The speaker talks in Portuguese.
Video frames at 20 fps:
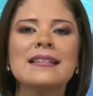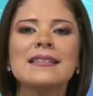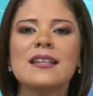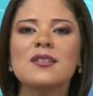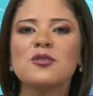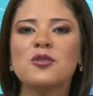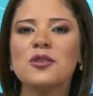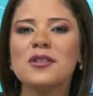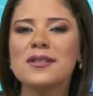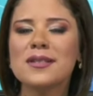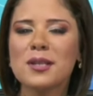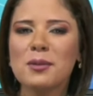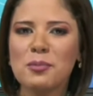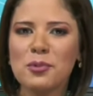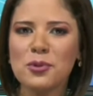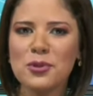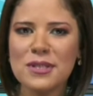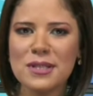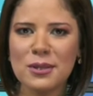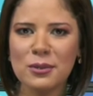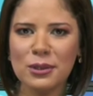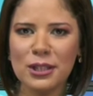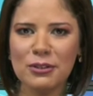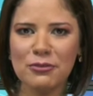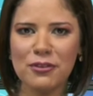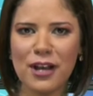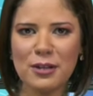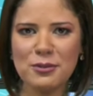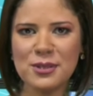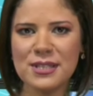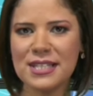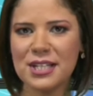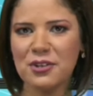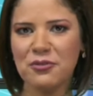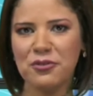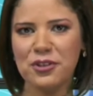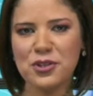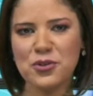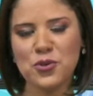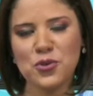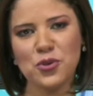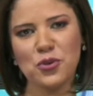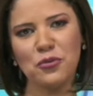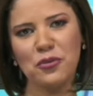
As ações que buscam levar os serviços